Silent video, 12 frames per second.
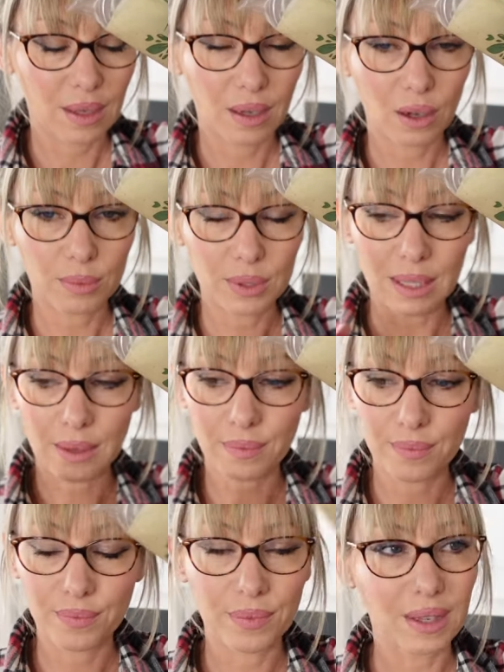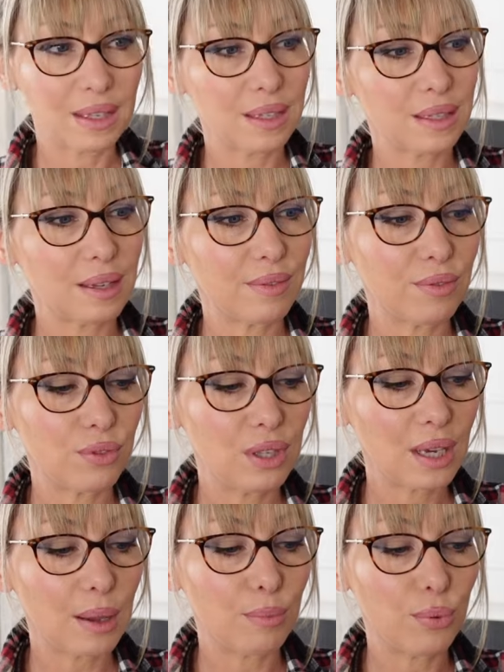Comment dire ça va
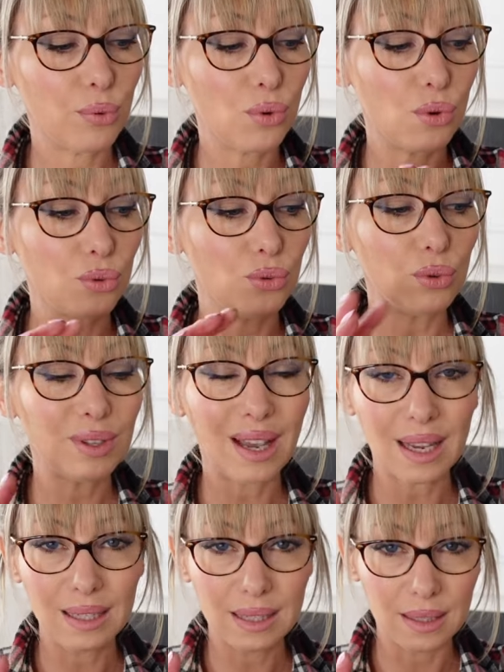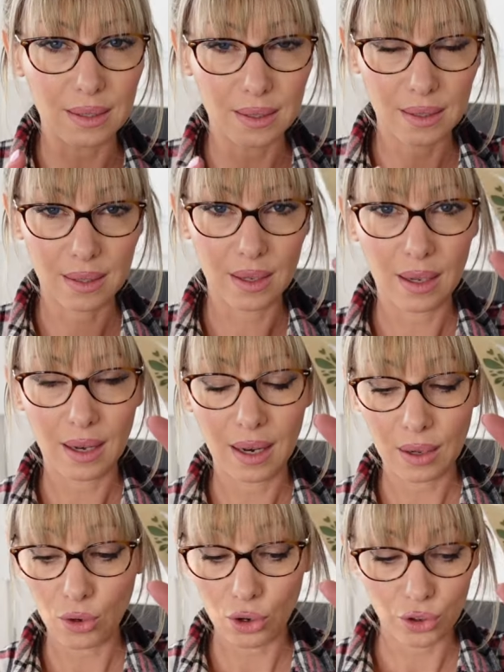venir un peu euh, neutraliser
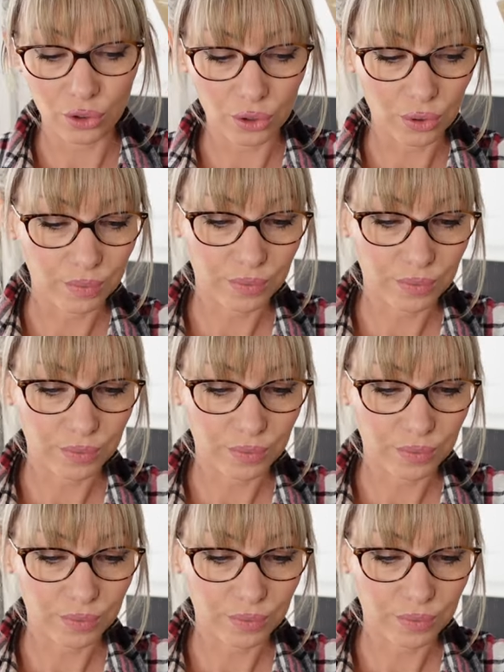la coriandre.